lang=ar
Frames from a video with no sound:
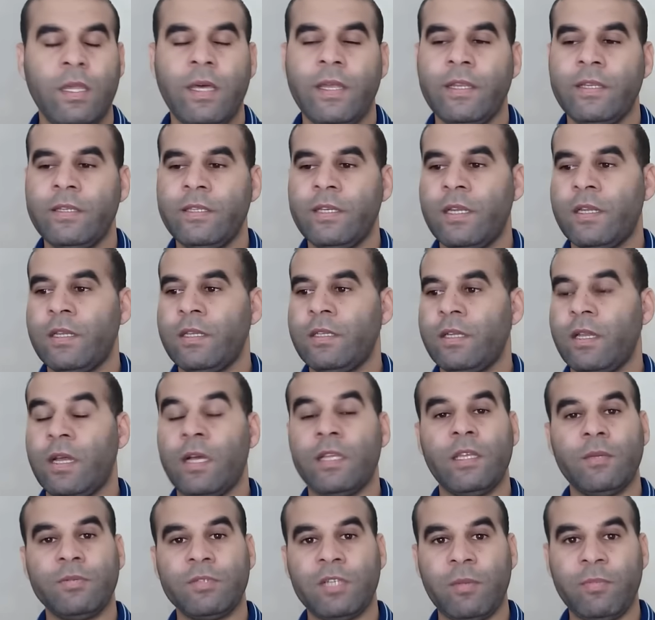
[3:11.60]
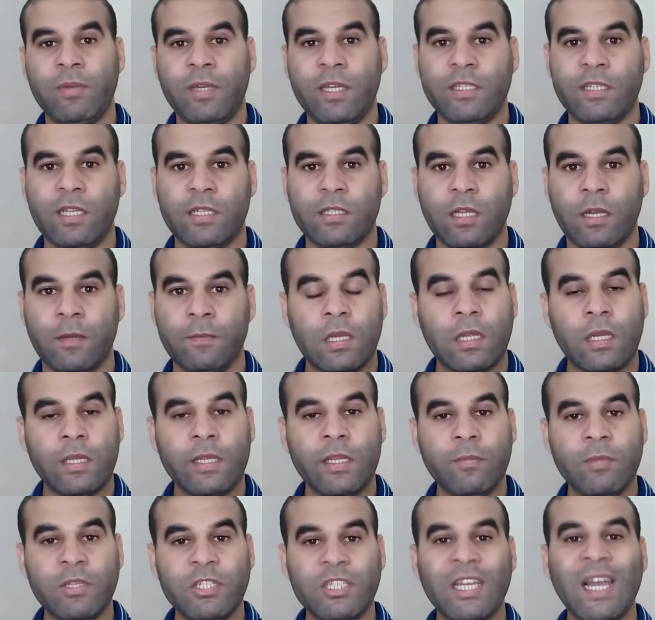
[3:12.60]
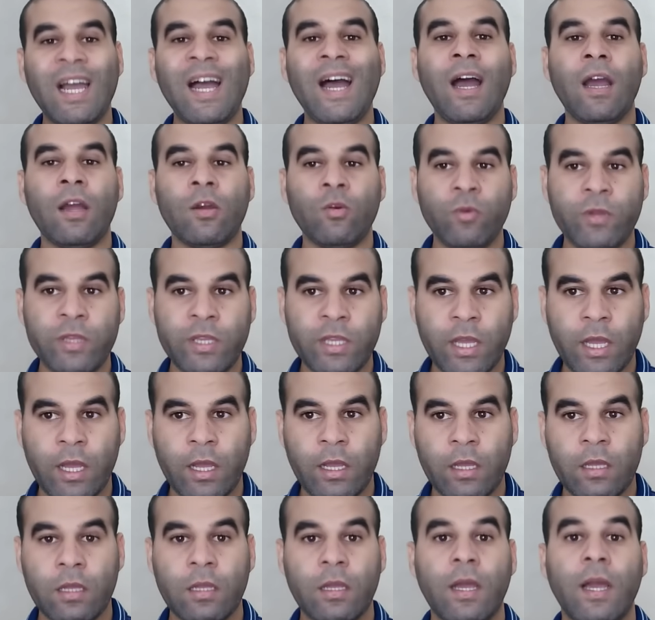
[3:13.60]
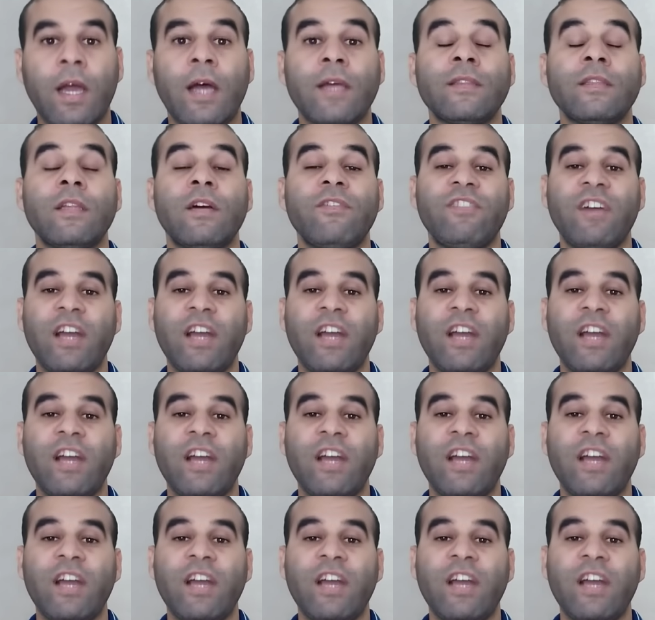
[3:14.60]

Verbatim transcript: ناري ناري, هذا مش بعيد هذا قال لك احنا ماشي اقوياء عندنا